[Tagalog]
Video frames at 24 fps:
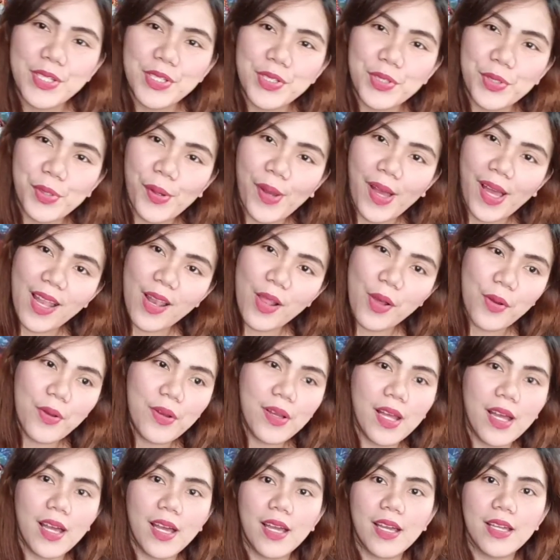So, hello
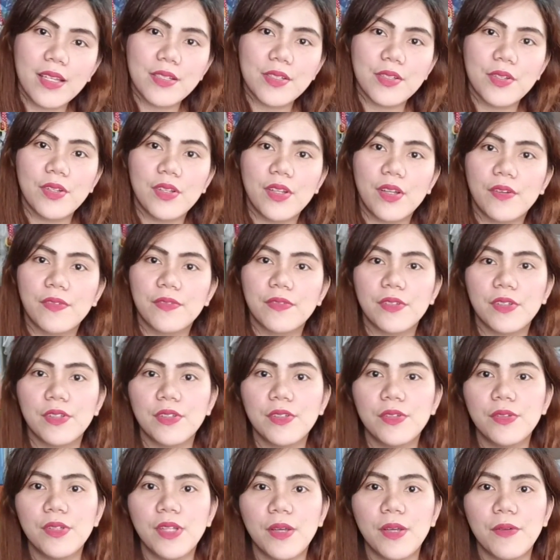guys! Good
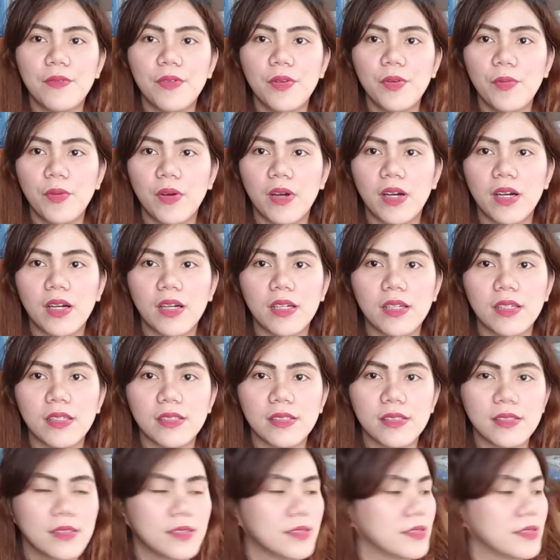afternoon everyone!